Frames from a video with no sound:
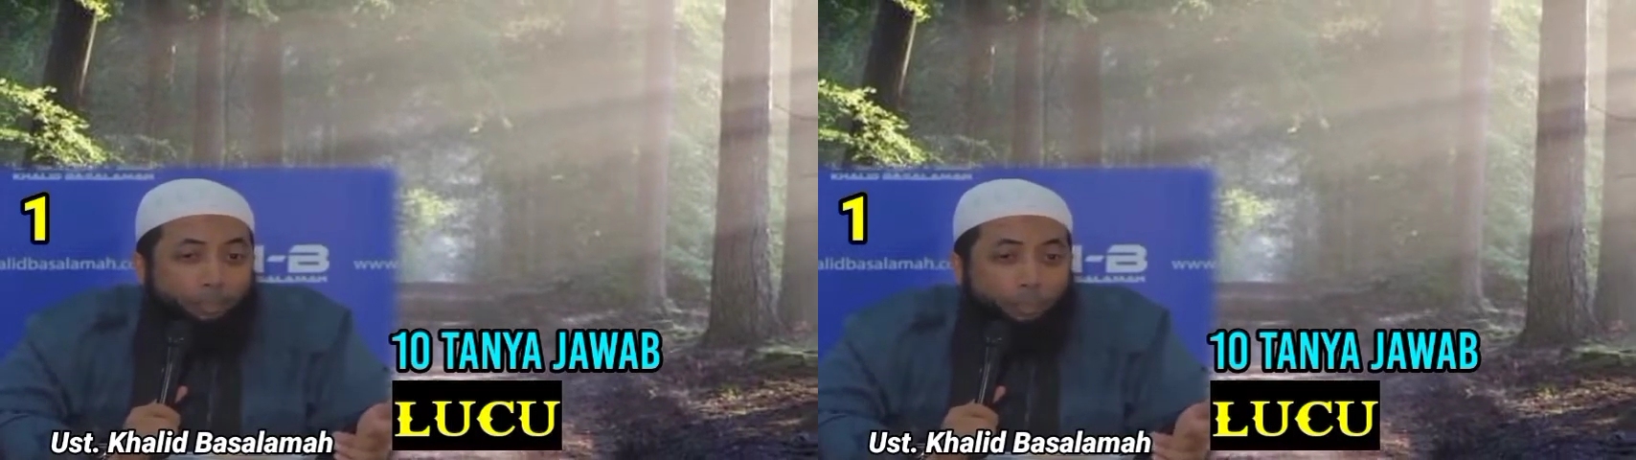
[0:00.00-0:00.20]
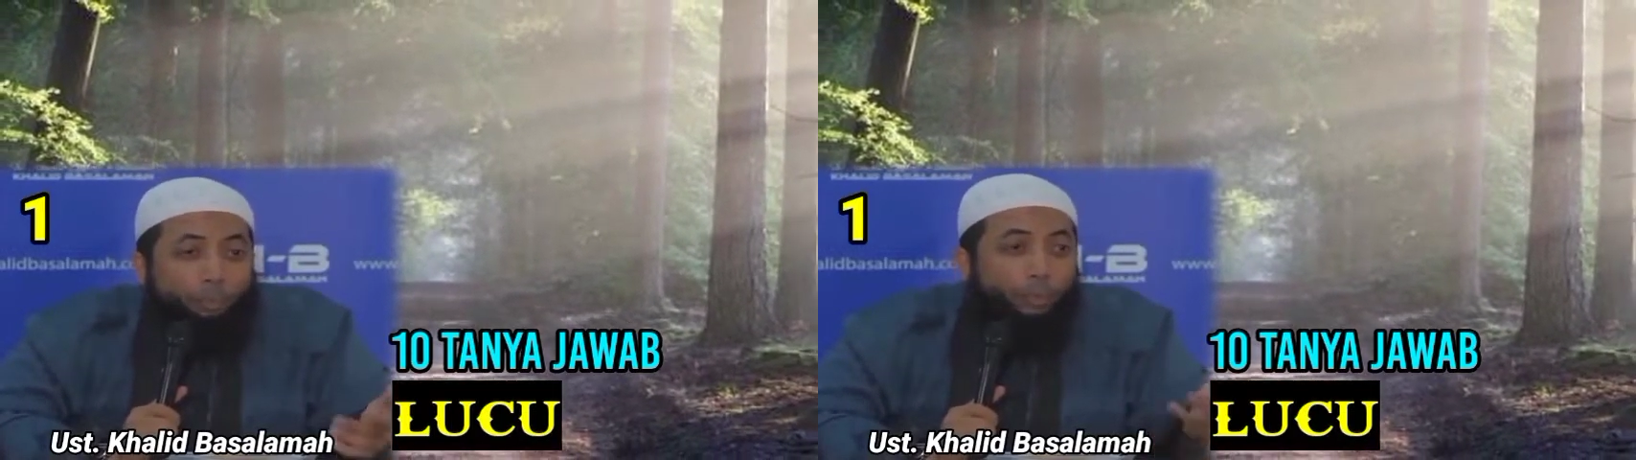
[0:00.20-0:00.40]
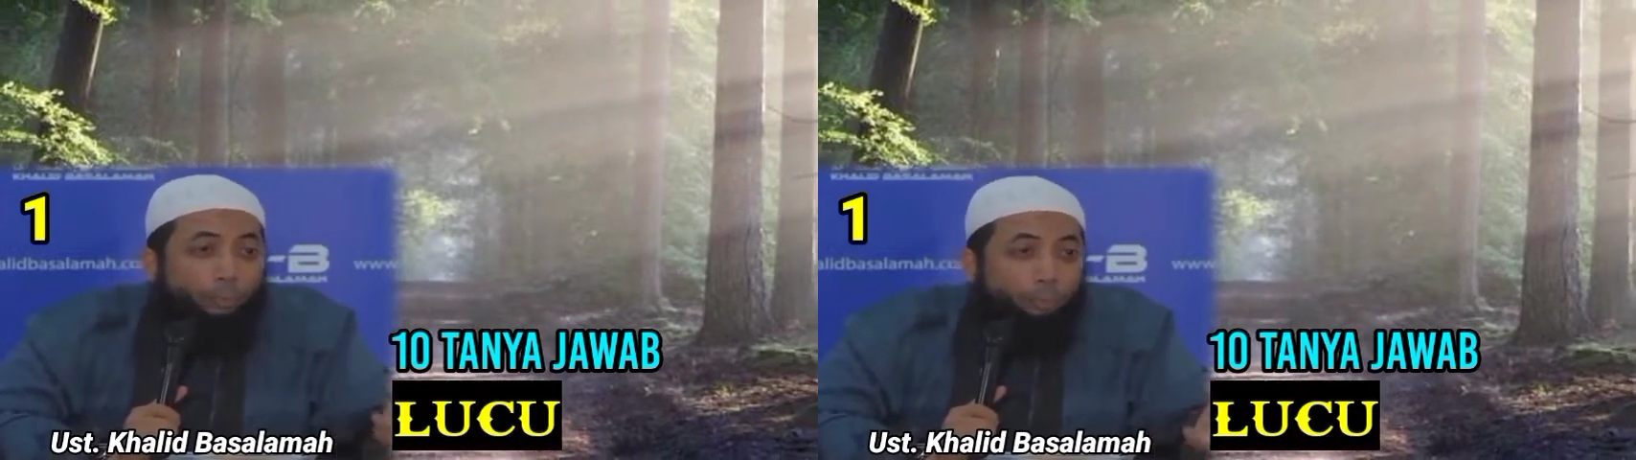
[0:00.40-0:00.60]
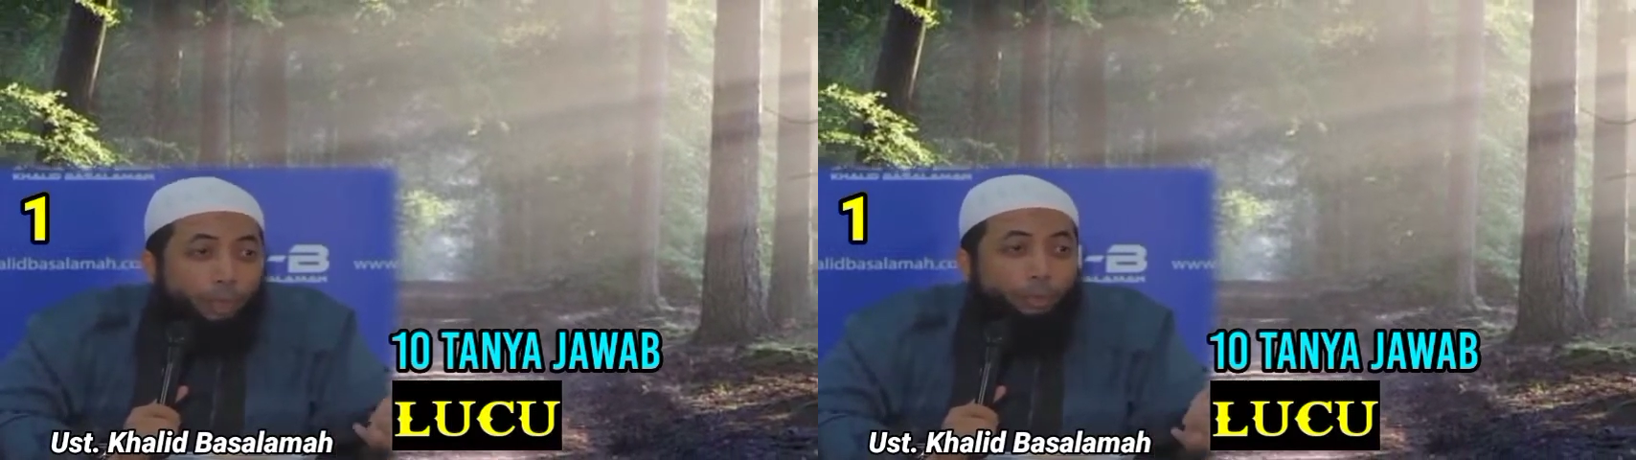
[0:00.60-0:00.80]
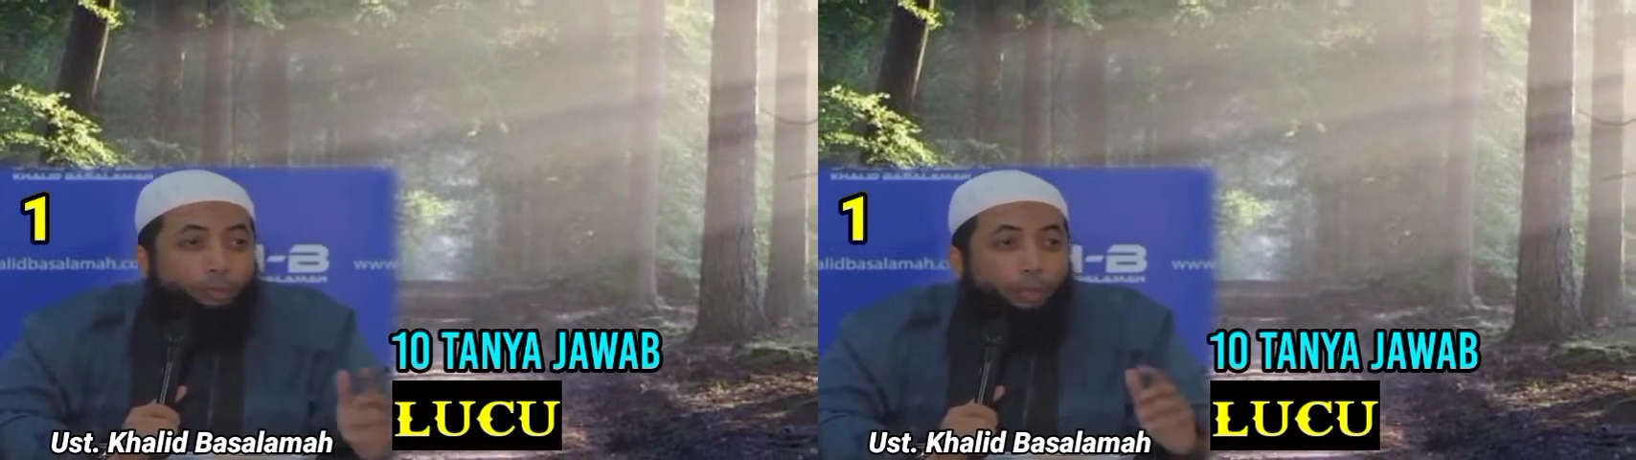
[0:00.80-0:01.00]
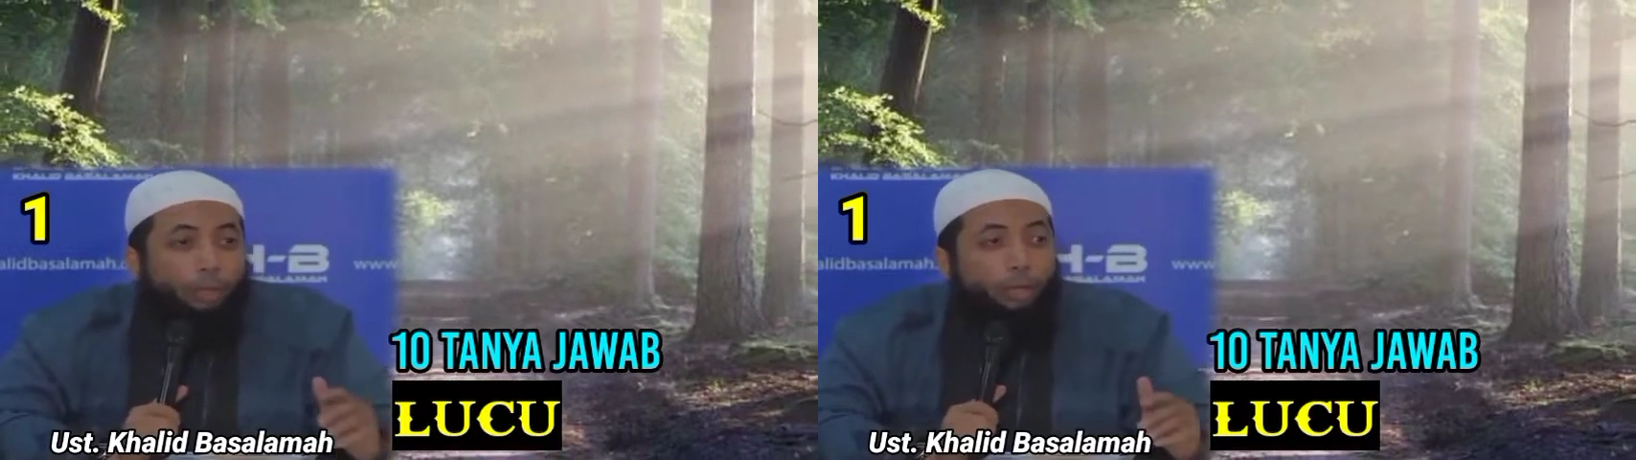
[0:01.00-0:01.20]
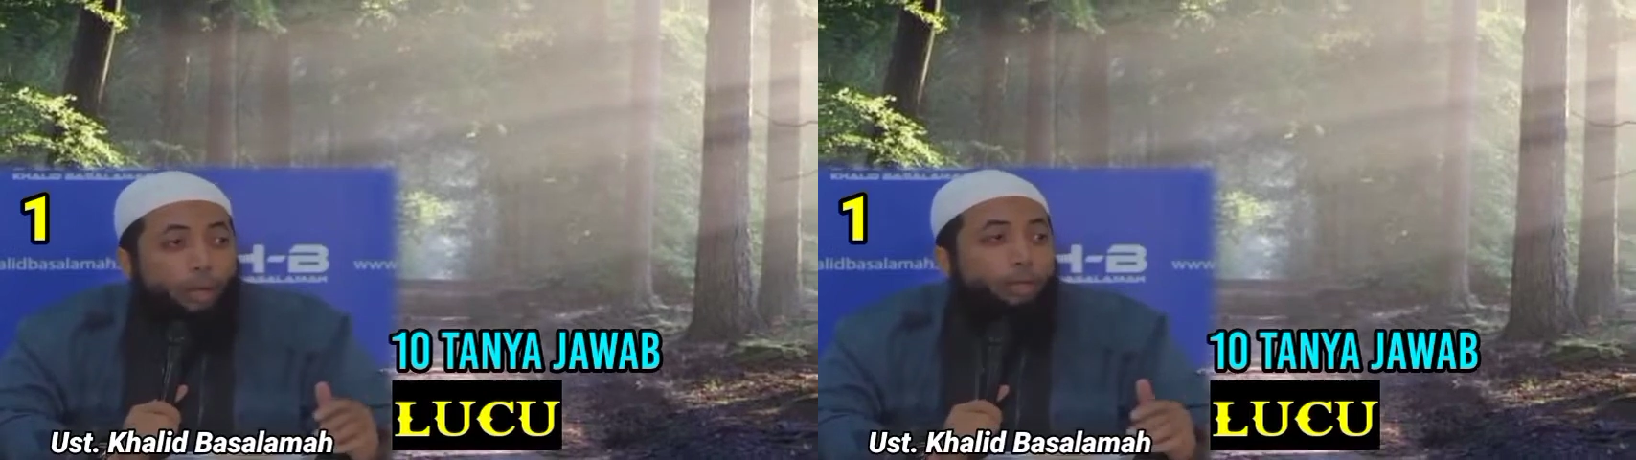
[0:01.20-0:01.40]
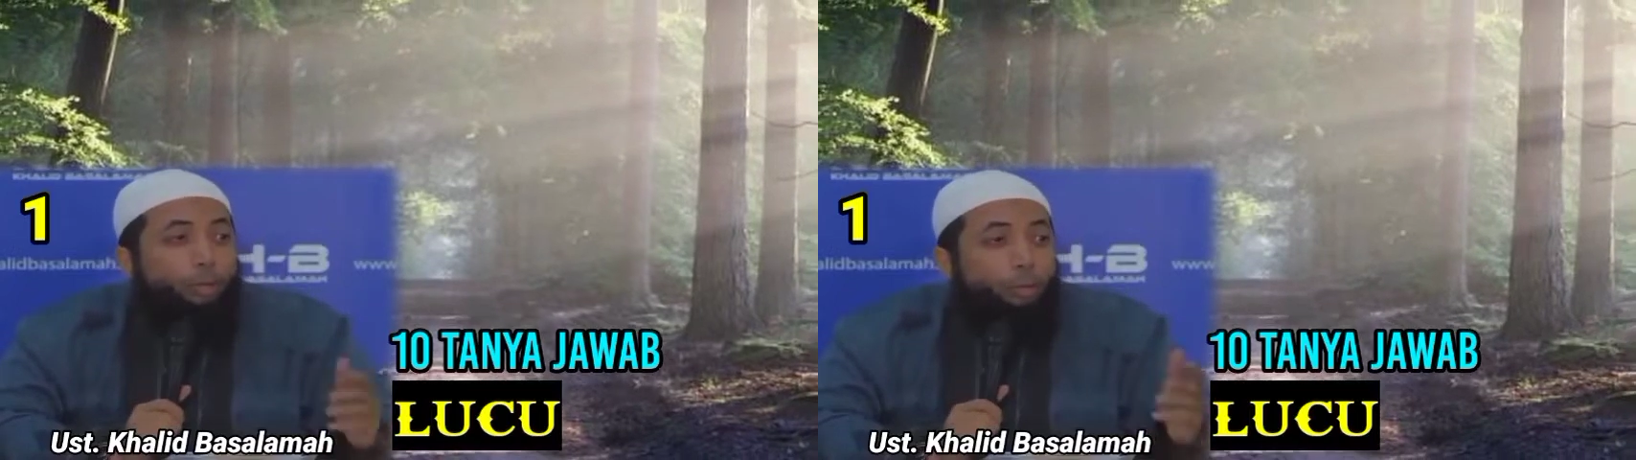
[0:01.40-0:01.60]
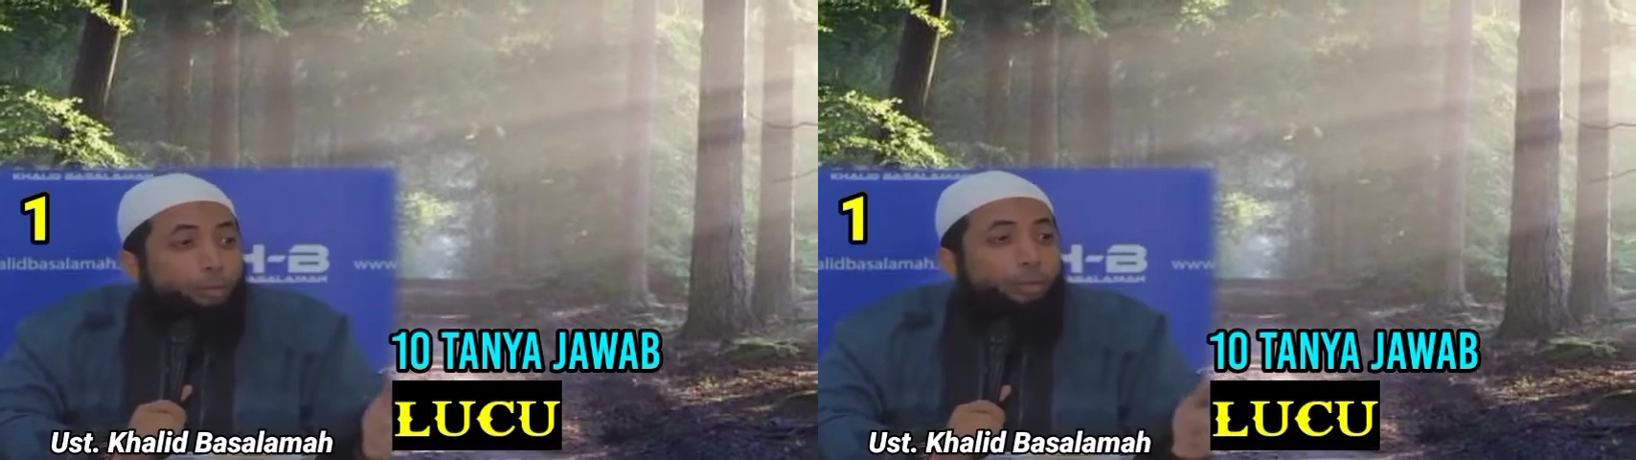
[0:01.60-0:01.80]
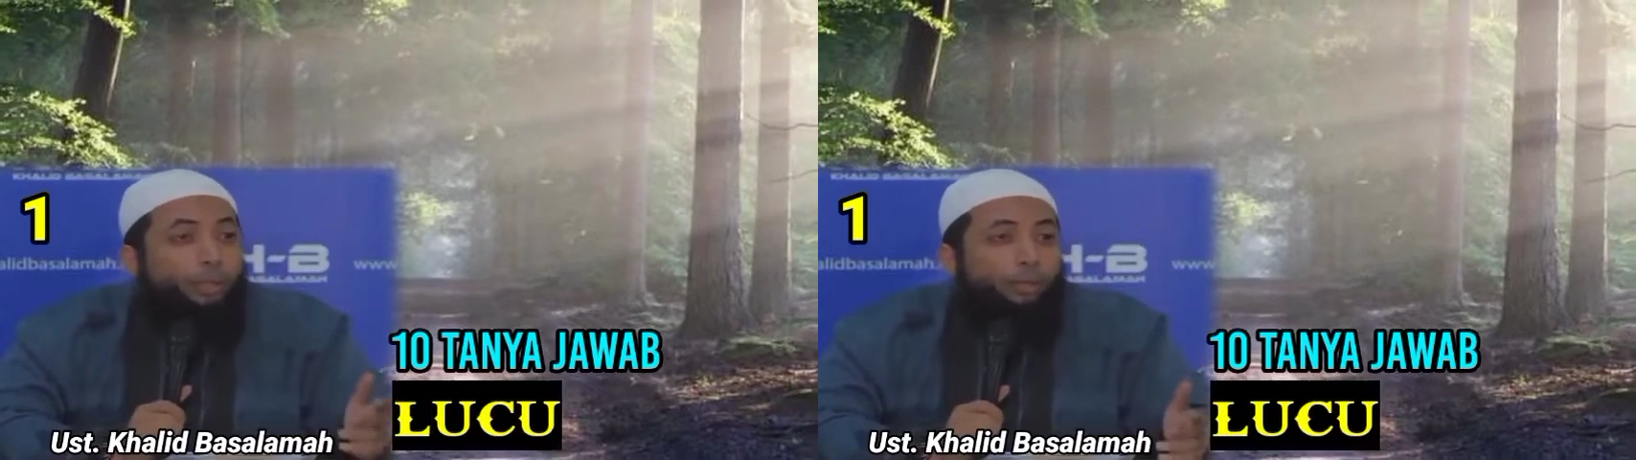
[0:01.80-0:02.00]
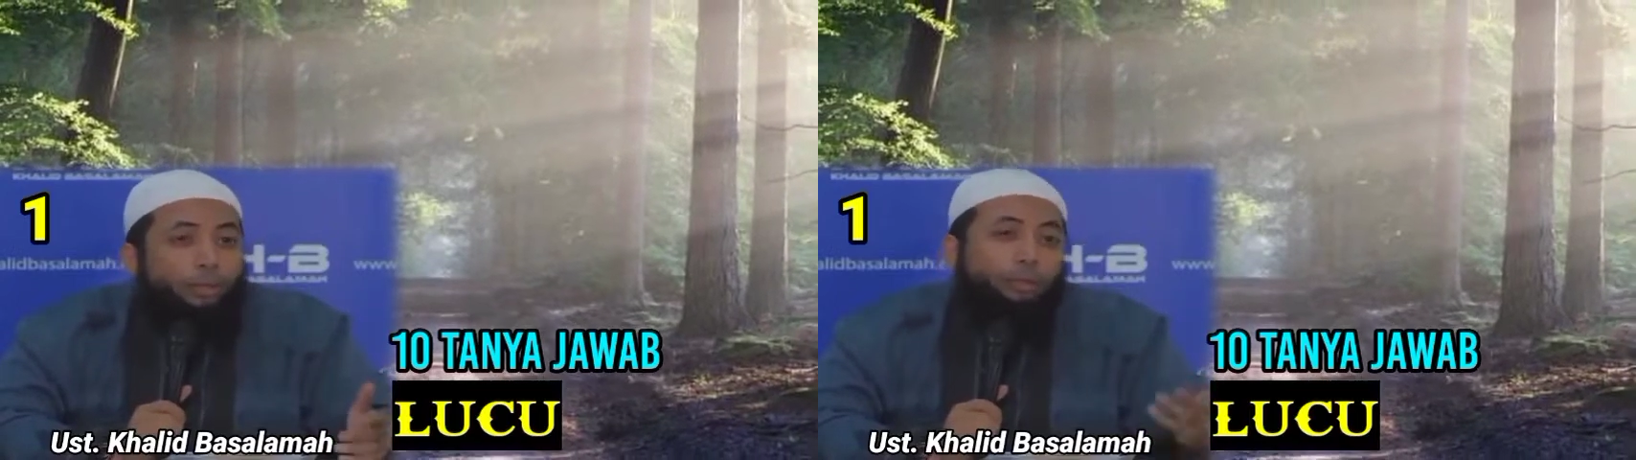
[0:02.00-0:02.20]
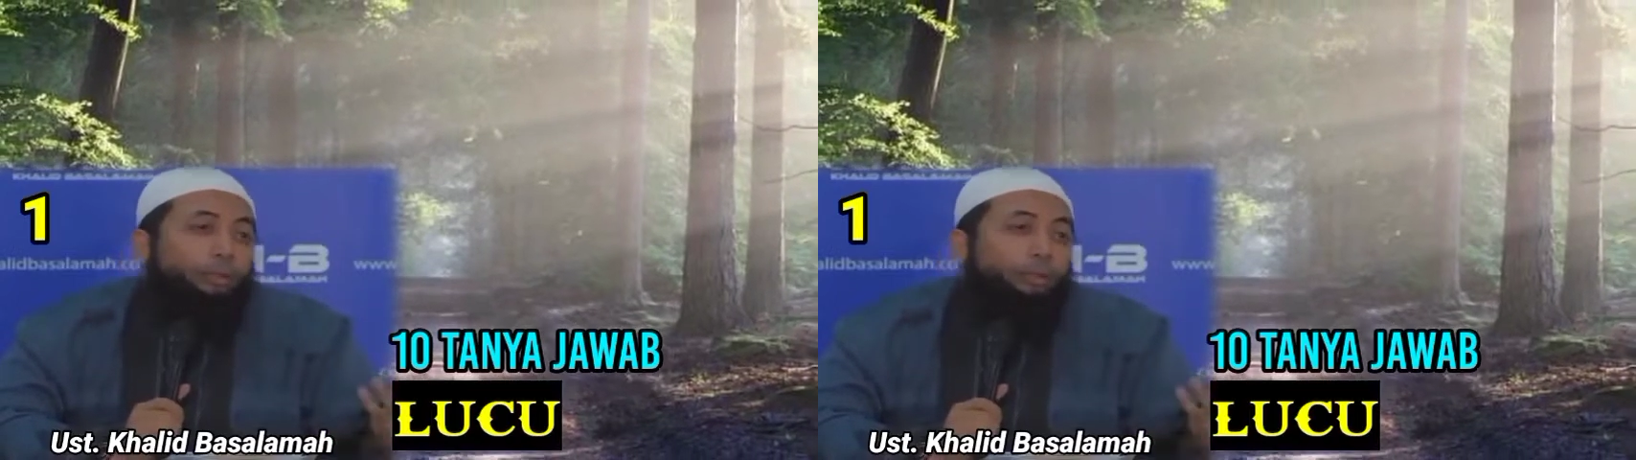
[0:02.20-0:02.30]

Itu perempuan, tuh laki-laki, suruh lihat.